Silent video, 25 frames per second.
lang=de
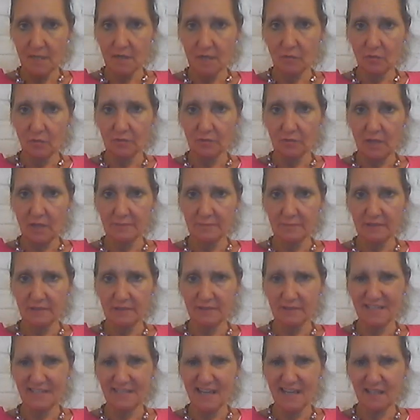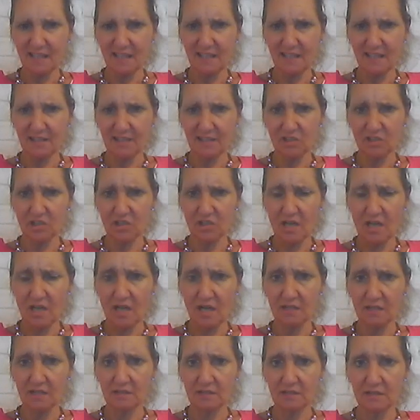Und da habe ich in sehr kritischer
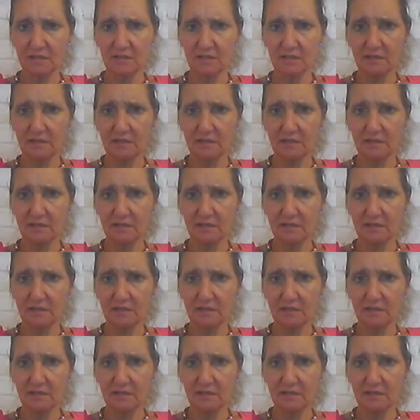Art